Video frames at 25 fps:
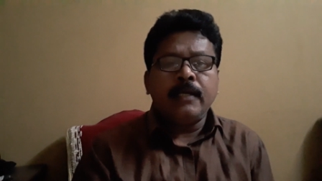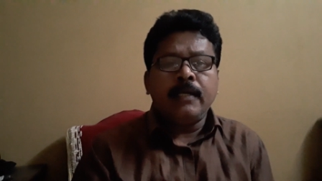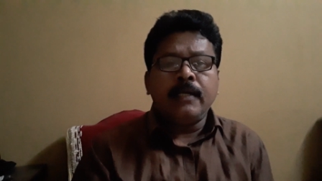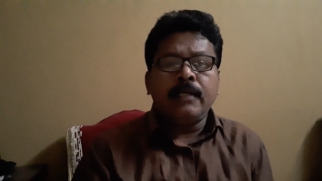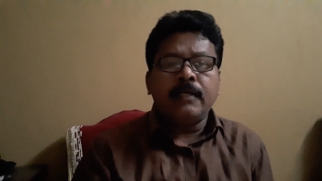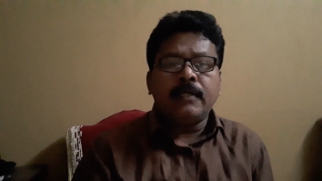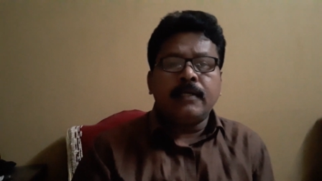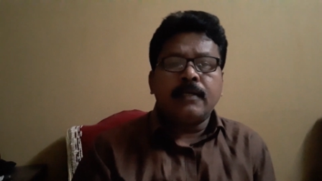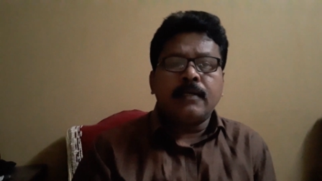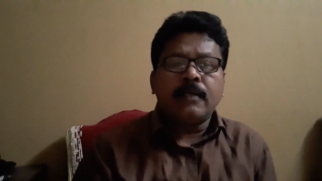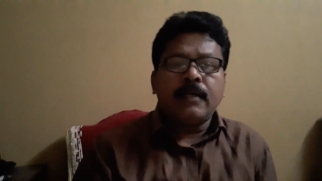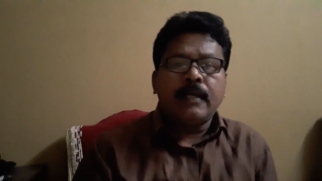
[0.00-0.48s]

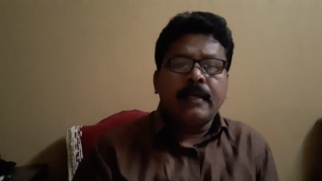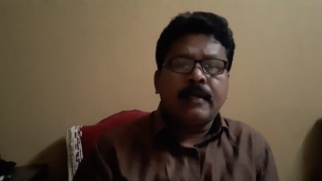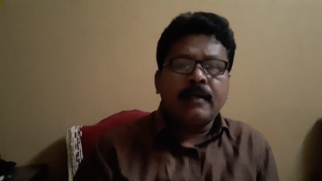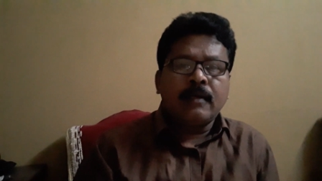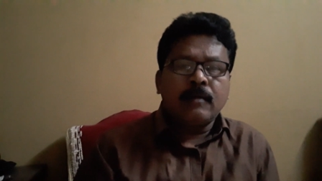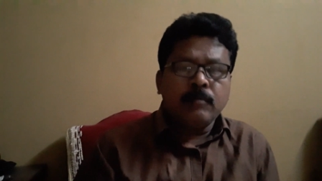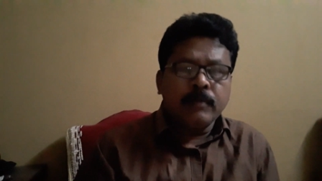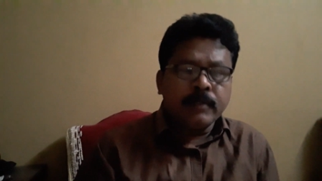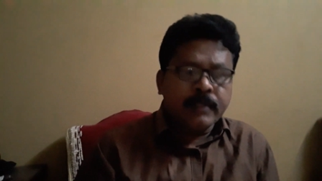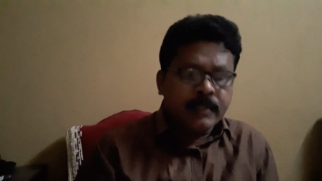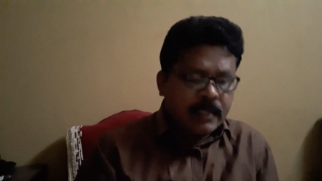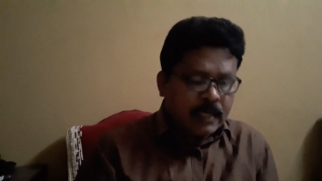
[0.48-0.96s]
ఇంటర్
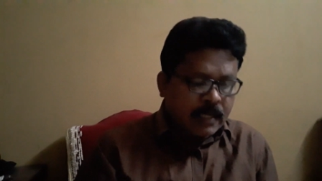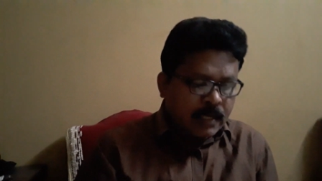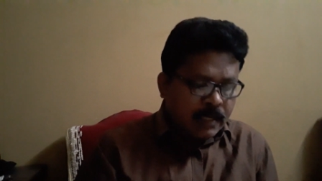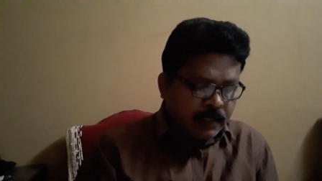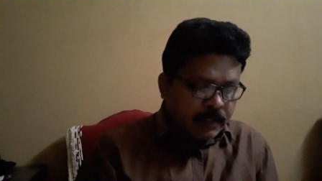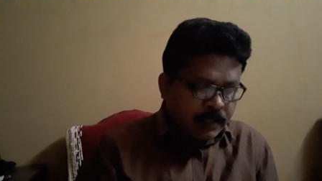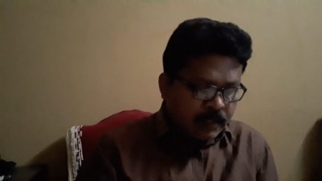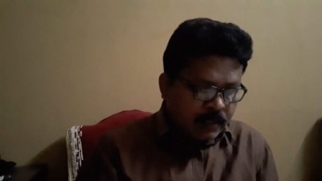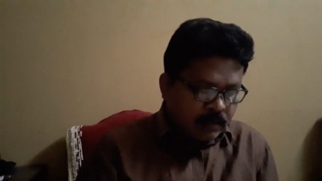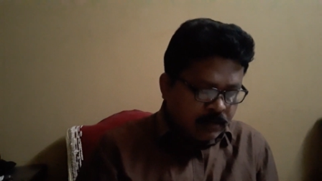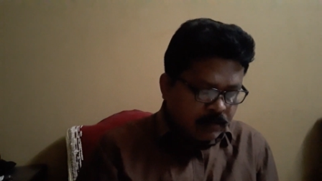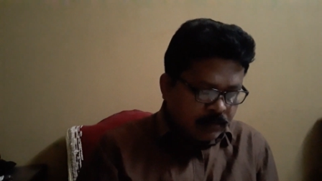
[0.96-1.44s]
అకాడమిక్
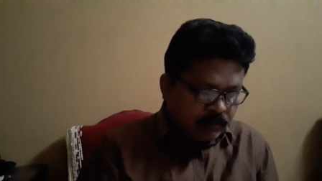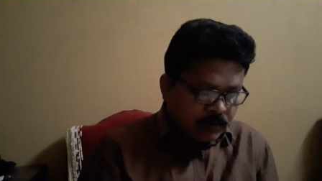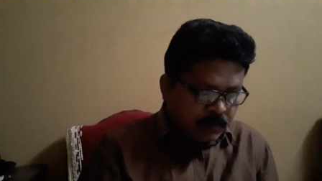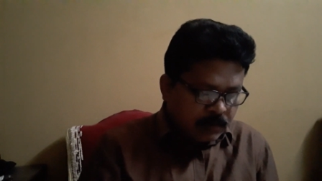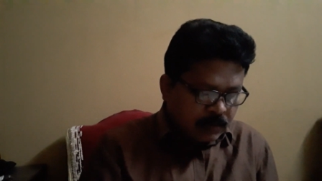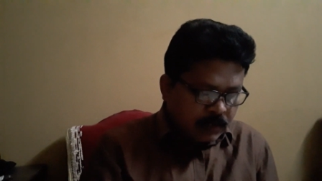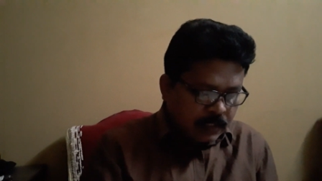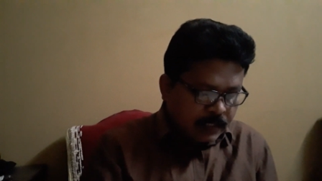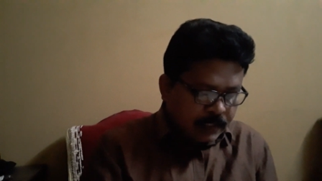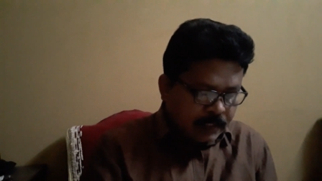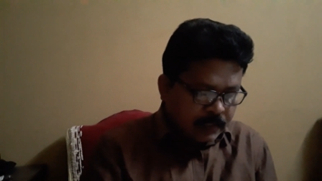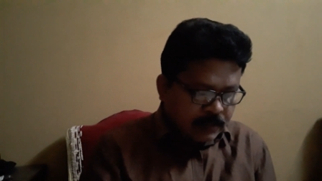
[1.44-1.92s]
క్యాలెండర్
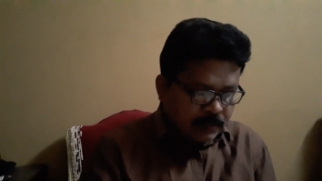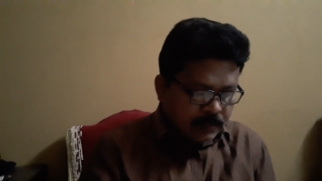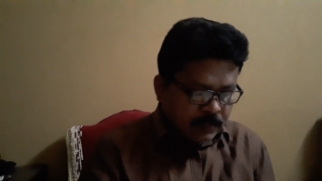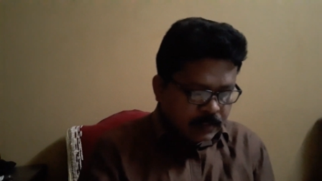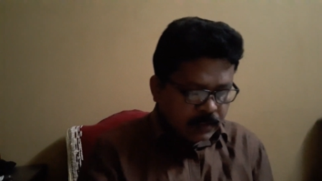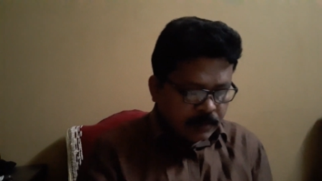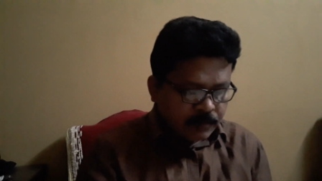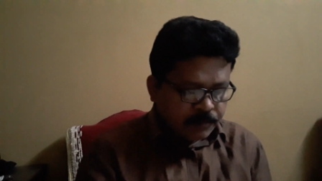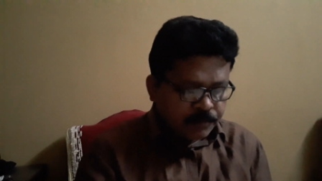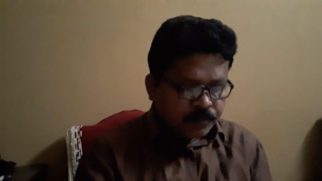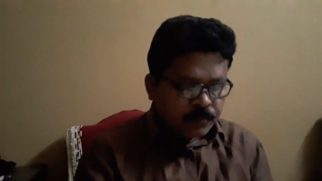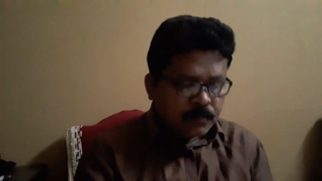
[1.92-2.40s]
విడుదలైంది